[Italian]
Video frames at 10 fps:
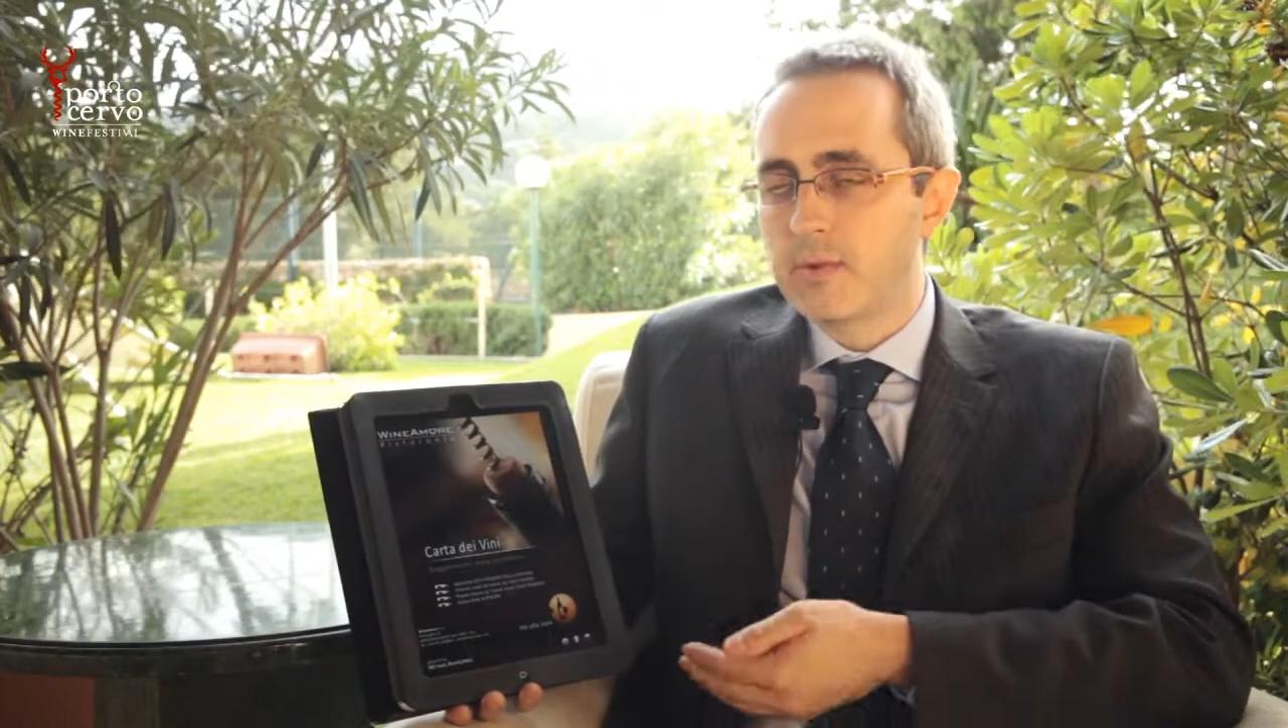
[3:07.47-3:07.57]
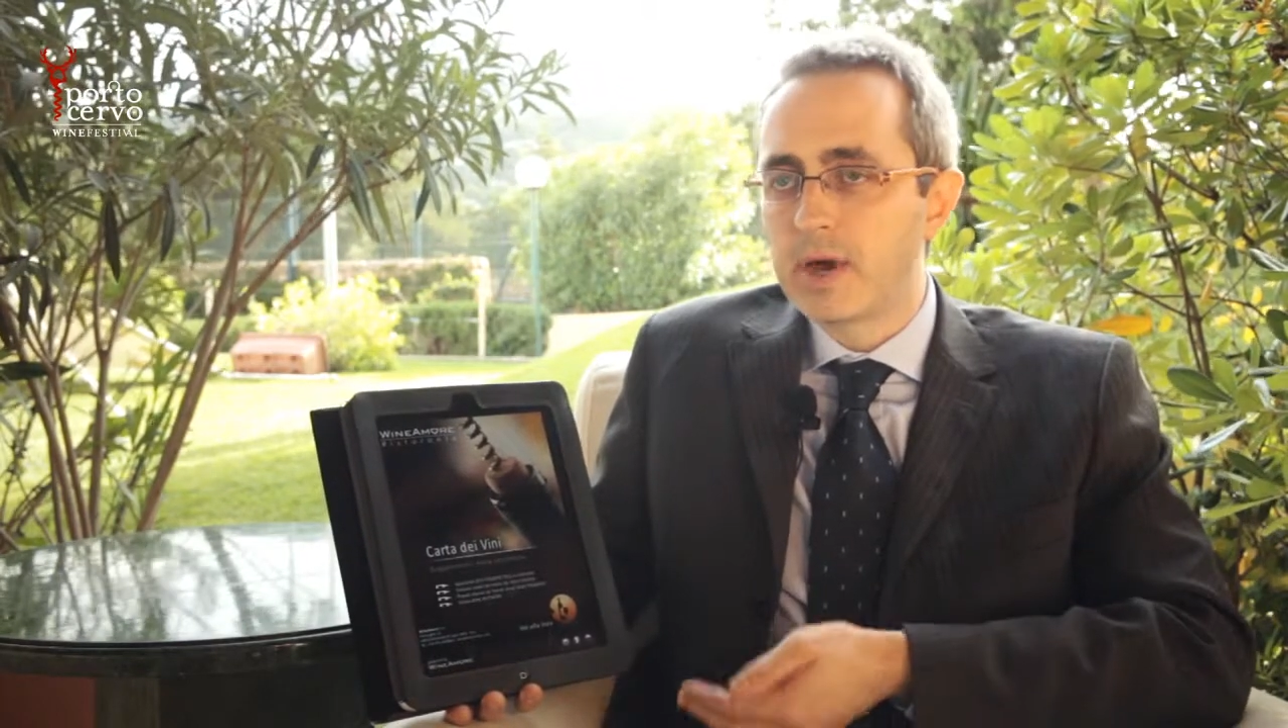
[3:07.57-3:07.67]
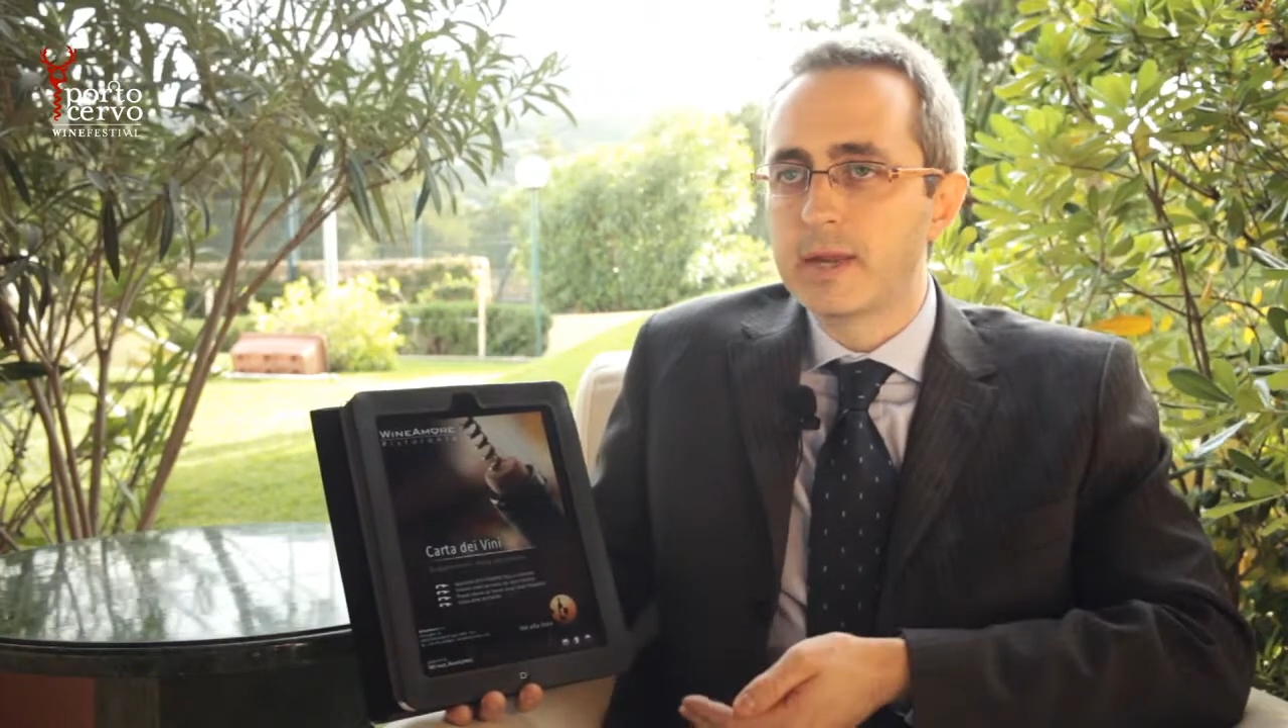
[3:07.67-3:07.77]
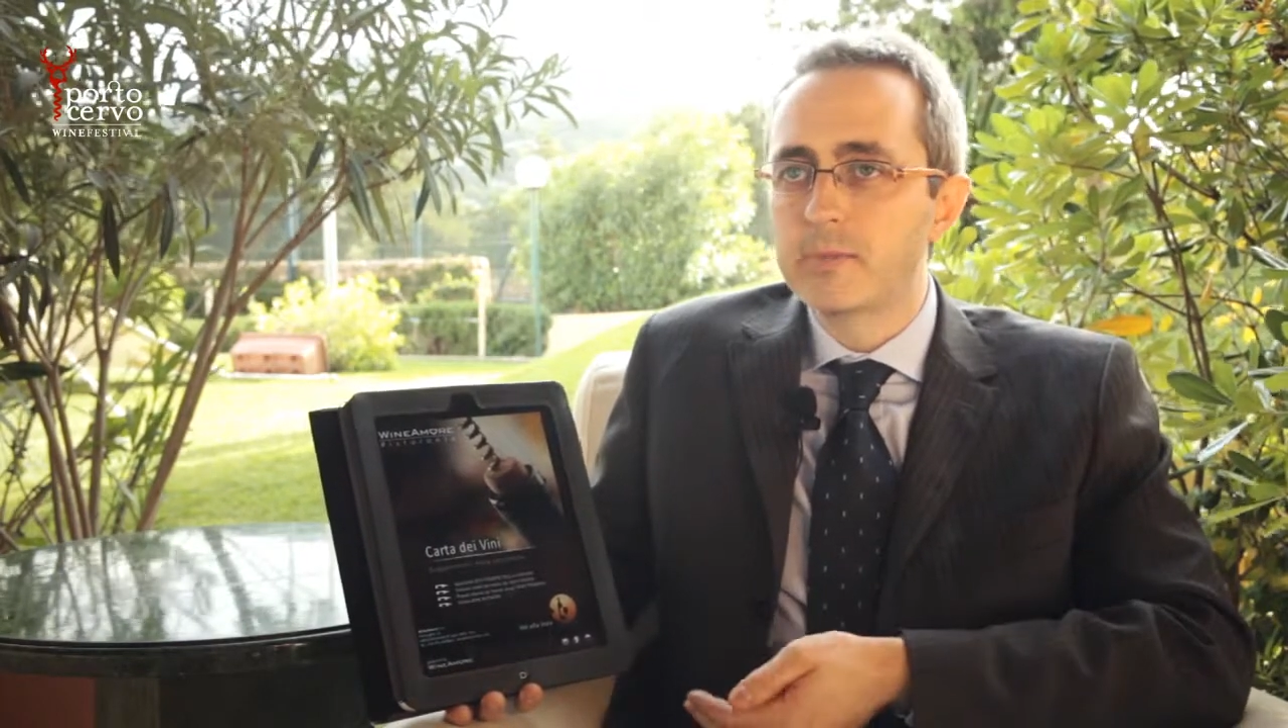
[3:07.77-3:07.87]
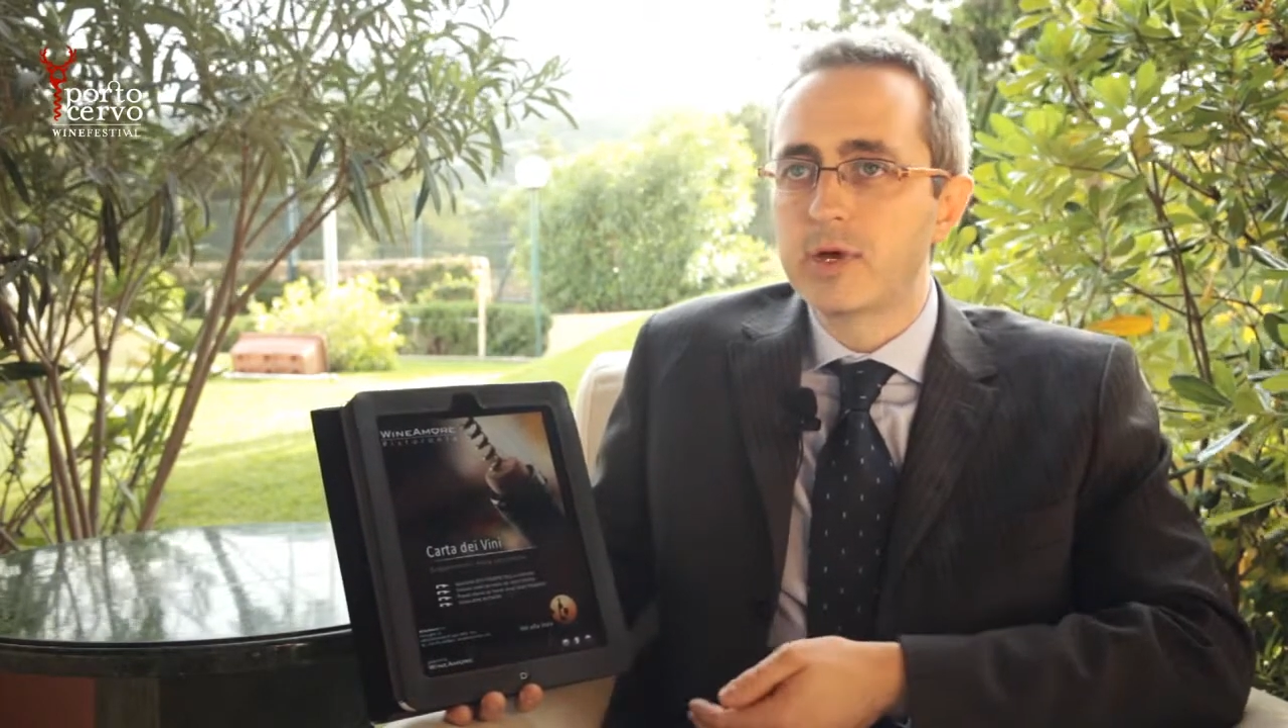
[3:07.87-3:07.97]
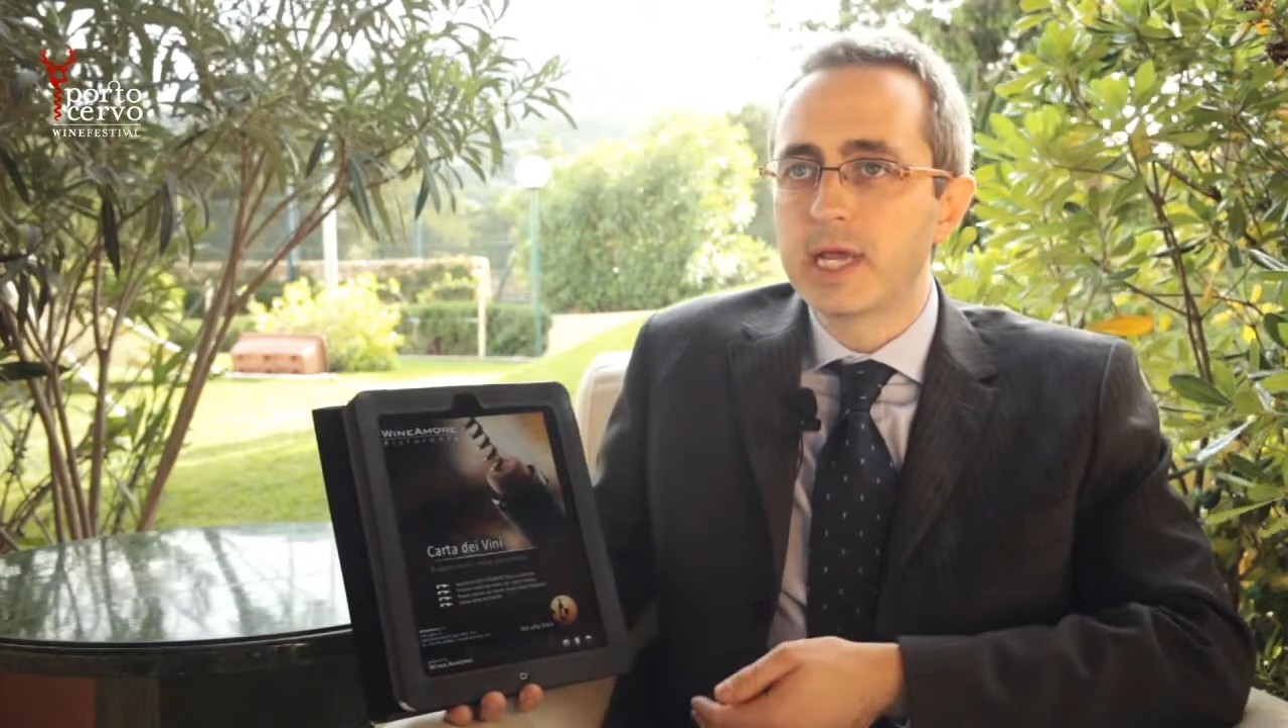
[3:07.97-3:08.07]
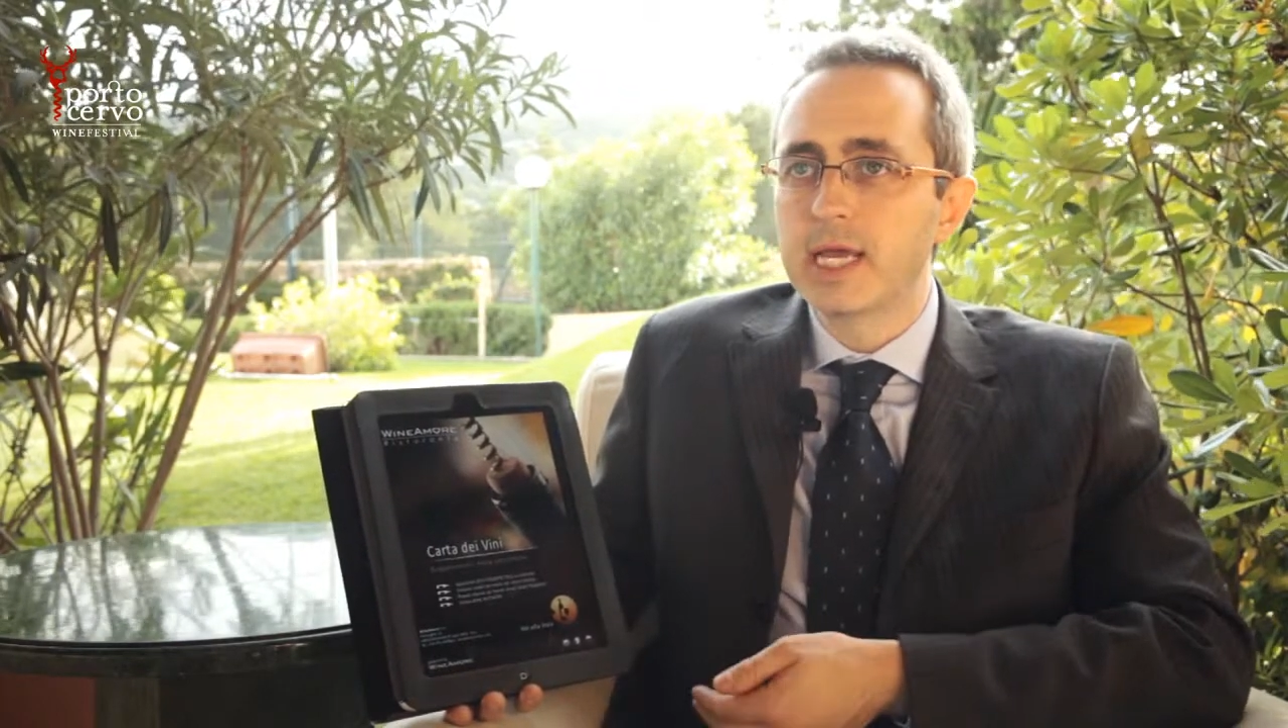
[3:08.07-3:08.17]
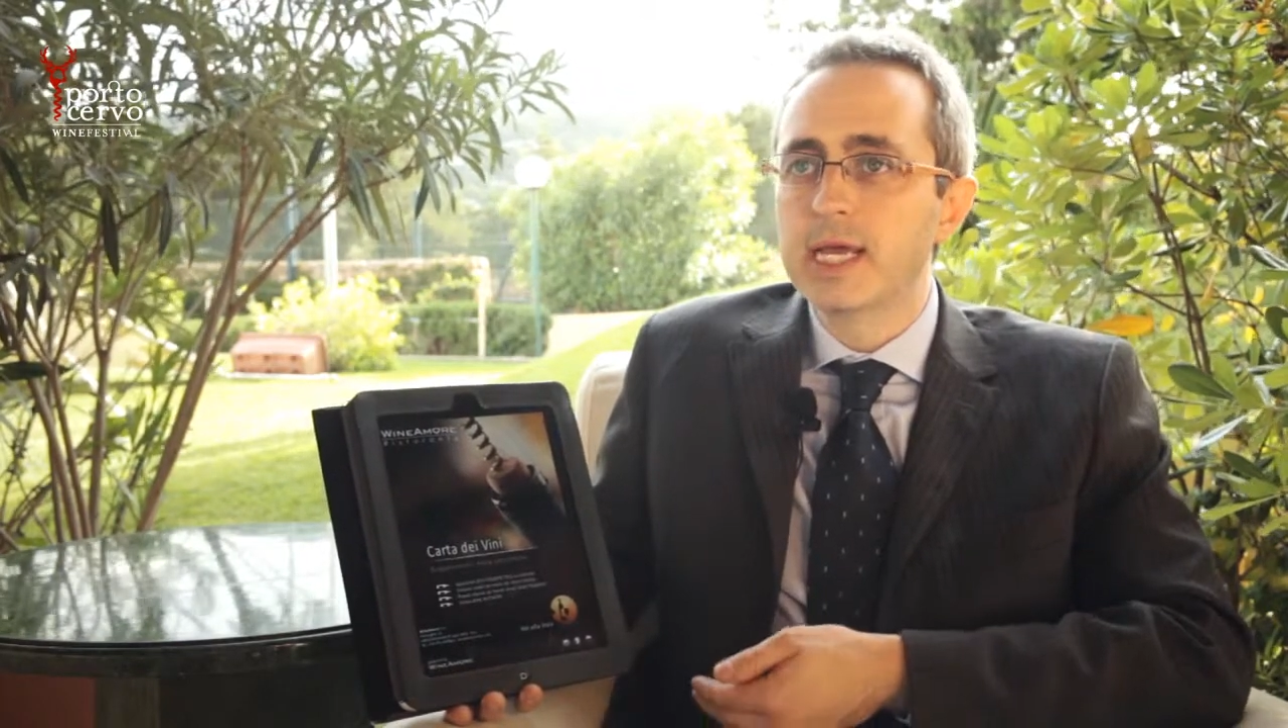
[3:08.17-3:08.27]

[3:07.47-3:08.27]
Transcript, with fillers: Wine Amore